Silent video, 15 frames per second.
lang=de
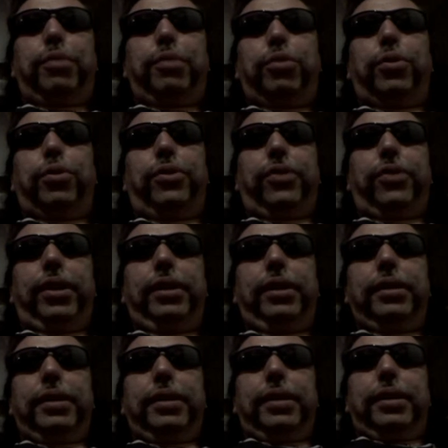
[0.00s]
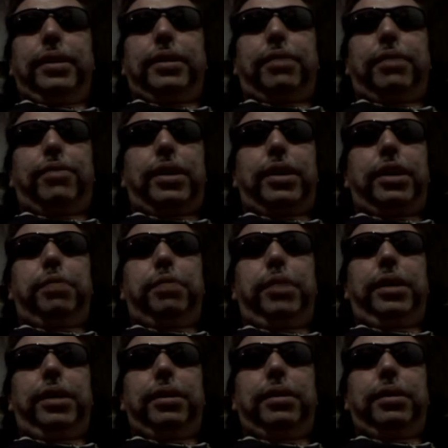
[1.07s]
viel Blödsinn, da frage ich
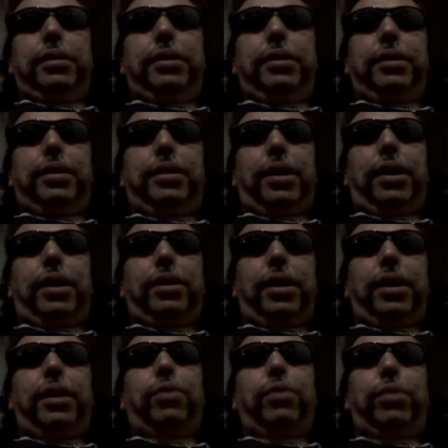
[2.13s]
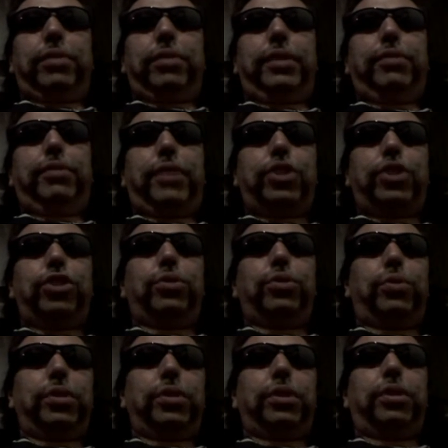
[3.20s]
mich, äh, da hat einer irgendwie die falschen
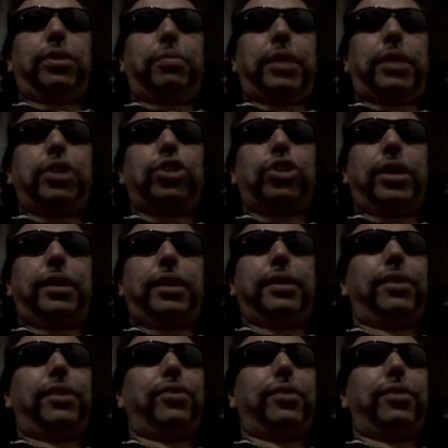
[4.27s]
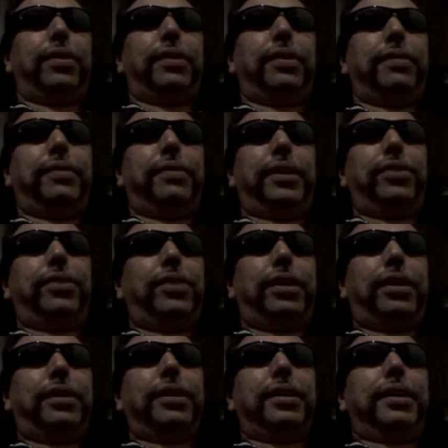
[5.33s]
Drogen genommen anscheinend. Also äh, wie
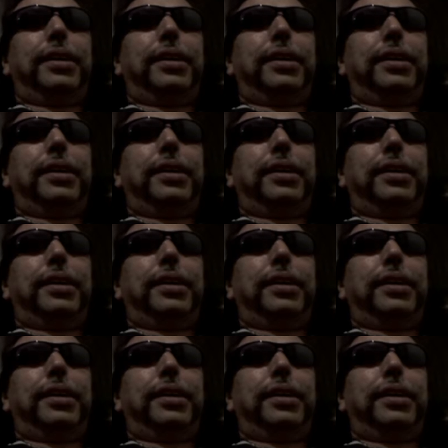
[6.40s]
gesagt,